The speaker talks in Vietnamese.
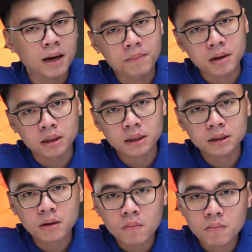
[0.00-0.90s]
đảm bảo
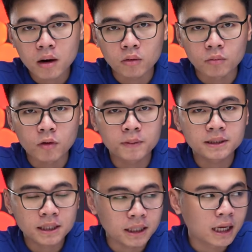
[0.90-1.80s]
được tông màu của bộ
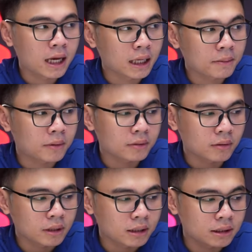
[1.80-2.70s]
PC em hoàn
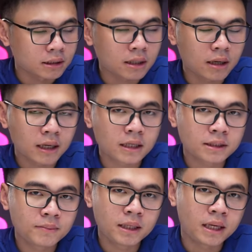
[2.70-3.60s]
toàn có thể chỉnh sang LED
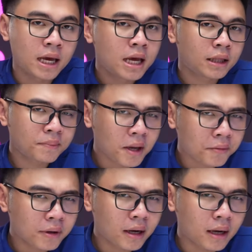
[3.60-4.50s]
RGB tiếp
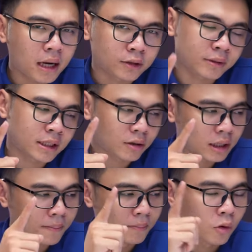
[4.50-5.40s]
theo nữa là chúng ta sẽ có
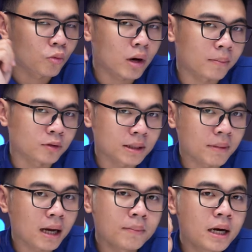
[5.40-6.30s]
thêm một quạt
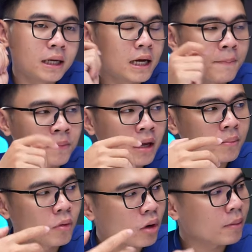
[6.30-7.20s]
120 nữa
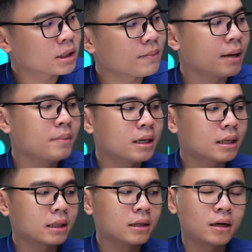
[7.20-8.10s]
một quạt 120
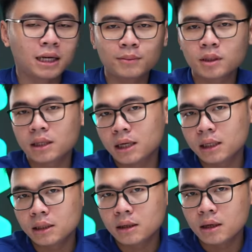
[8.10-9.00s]
thì thường em sẽ
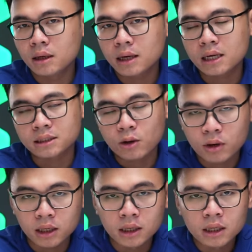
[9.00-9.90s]
thấy ở ngay hàng sau
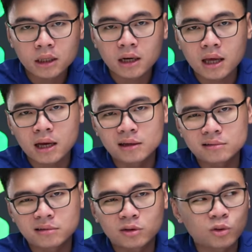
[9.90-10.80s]
đây tức là
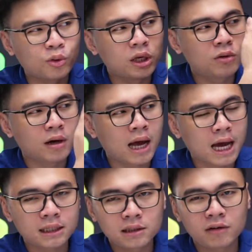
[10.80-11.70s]
tối ưu
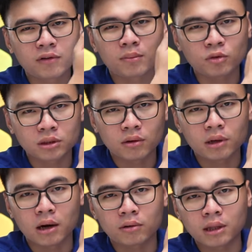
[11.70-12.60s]
hai trước và một sau
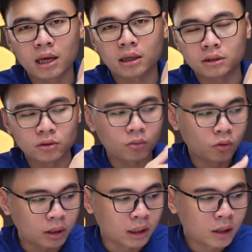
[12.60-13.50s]
để có thể sử dụng
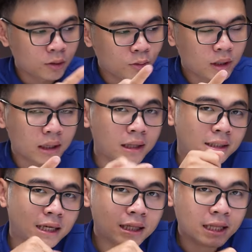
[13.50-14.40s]
luôn tuy nhiên
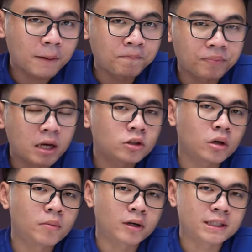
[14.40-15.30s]
thì NZXT đã
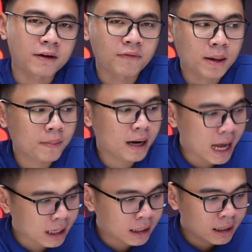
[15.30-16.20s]
chọn một cái giải pháp
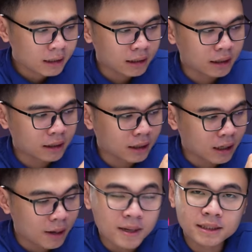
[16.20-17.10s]
khác thì
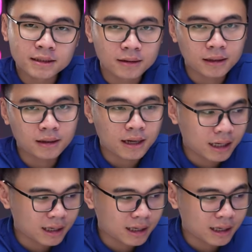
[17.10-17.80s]
ở bên dưới ở đây